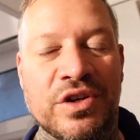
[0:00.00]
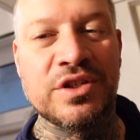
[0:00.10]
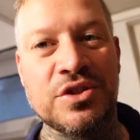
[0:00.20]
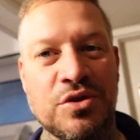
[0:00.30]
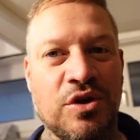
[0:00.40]
wird
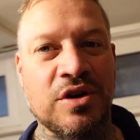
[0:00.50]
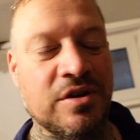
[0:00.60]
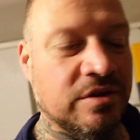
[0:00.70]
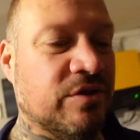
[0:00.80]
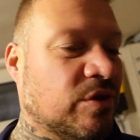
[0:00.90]
es
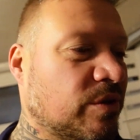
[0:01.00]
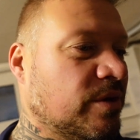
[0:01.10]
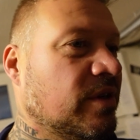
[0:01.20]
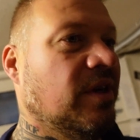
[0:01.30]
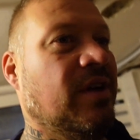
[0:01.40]
doch.
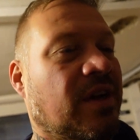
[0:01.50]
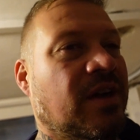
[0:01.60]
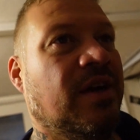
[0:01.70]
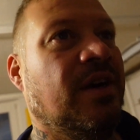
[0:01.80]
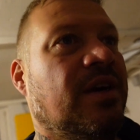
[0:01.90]
So.
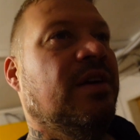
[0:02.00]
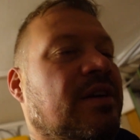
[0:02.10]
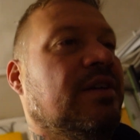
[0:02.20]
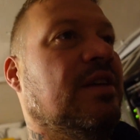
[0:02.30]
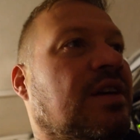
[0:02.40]

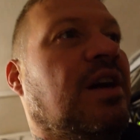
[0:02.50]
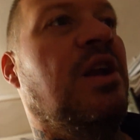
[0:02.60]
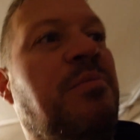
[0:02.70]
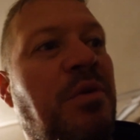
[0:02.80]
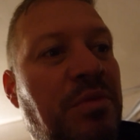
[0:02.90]
Ich gehe gerade in mein